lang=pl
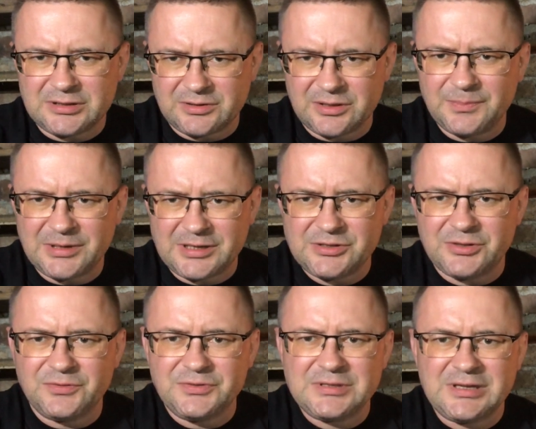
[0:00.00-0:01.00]
trochę bardziej
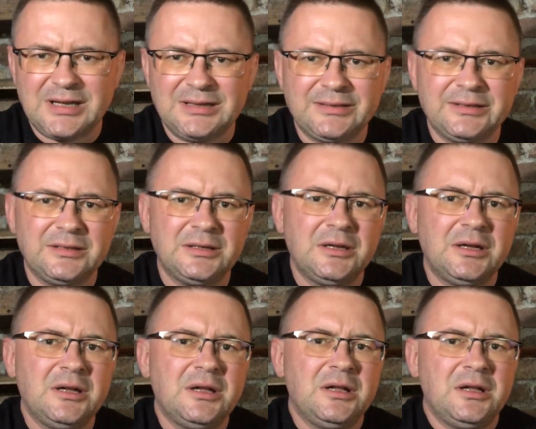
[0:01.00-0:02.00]
oficjalnych,
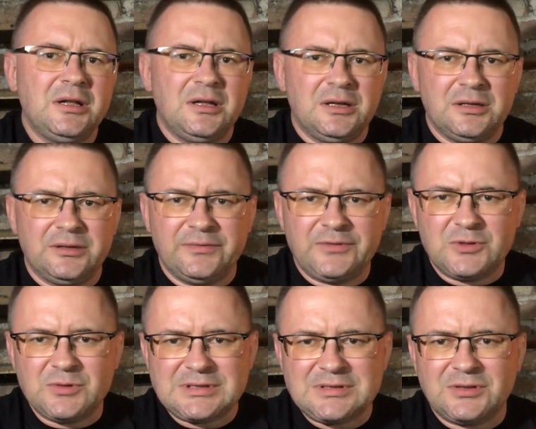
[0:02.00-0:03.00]

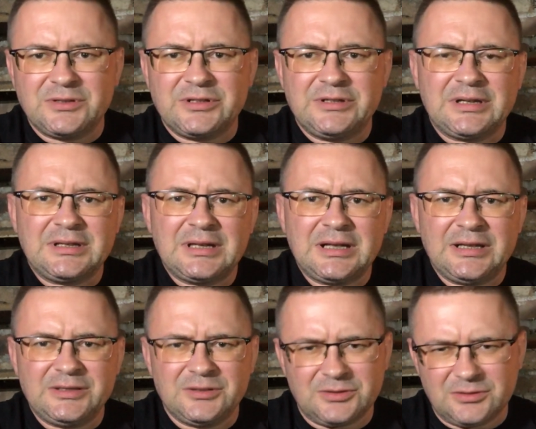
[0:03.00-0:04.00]
wygładzonych i tak
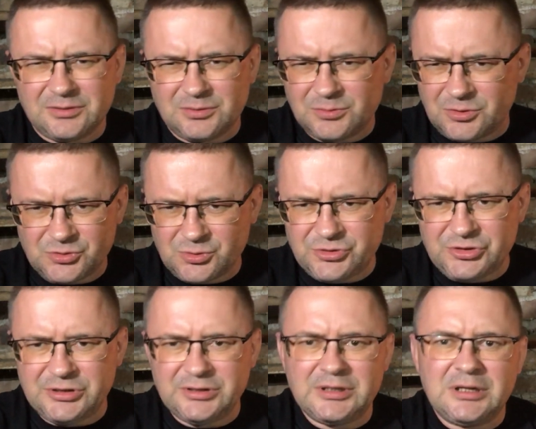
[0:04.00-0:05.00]
dalej, no to
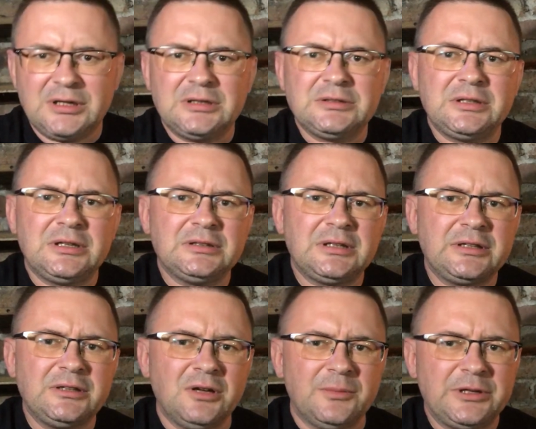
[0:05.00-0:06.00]
odrzuci na, na, na
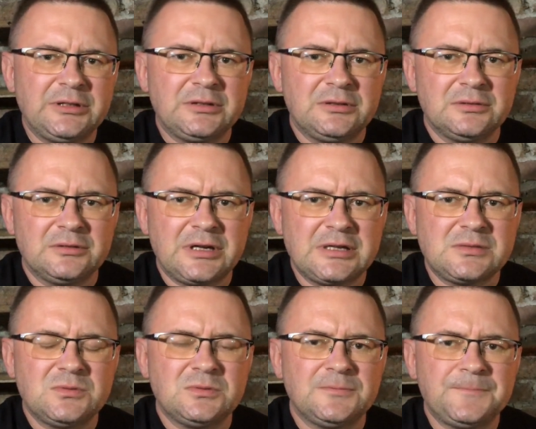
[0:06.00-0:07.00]
kilometr od
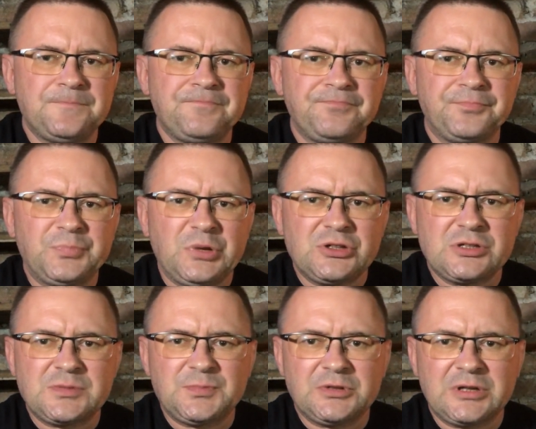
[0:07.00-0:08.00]
razu. Mm,
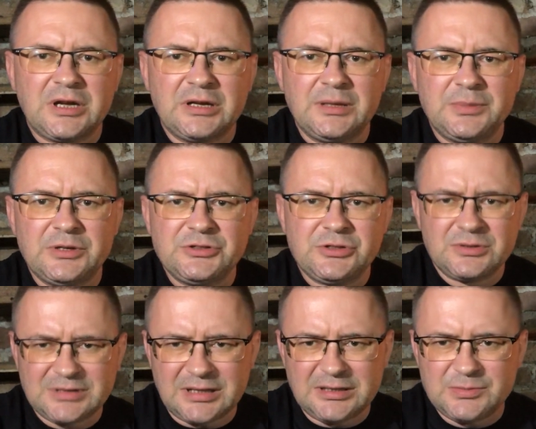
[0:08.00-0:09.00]
pierwsze spotkanie będzie
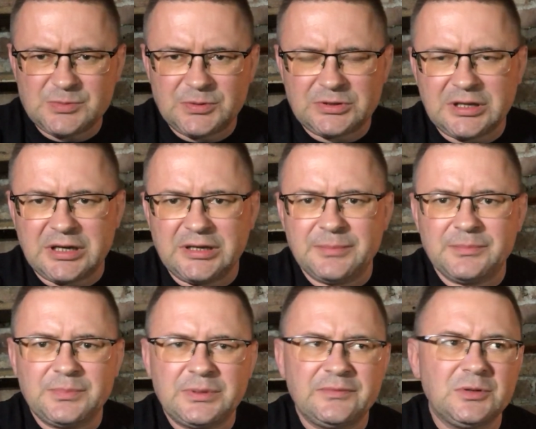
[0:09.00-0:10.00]
ostatnim spotkaniem
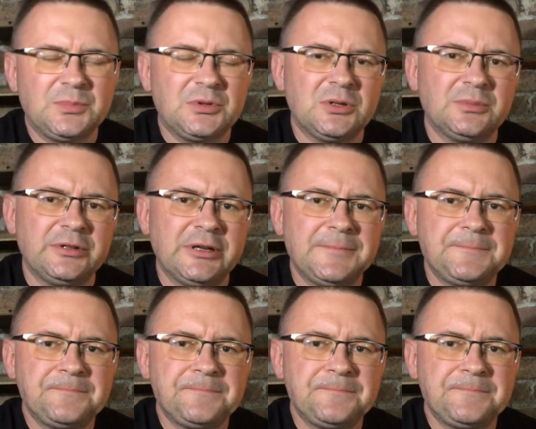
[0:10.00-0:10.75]
prawdopodobnie.